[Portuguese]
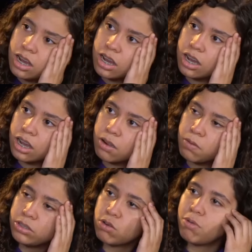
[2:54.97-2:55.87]
ah, verdade?
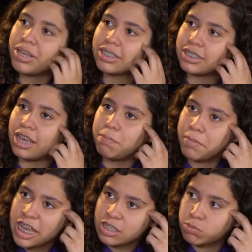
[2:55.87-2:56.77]
Quando eu comecei
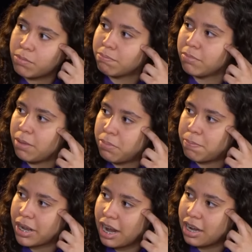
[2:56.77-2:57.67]
mesmo a Porque me a gente
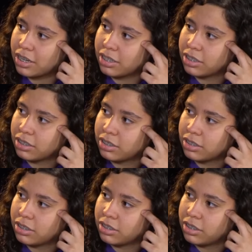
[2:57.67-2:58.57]
preparar. Se conheceu só
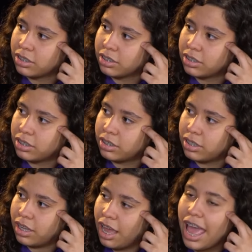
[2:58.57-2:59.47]
só na
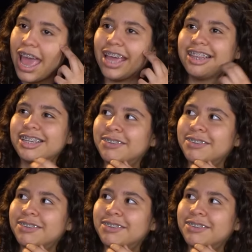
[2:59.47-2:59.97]
terceira é, série, é, então,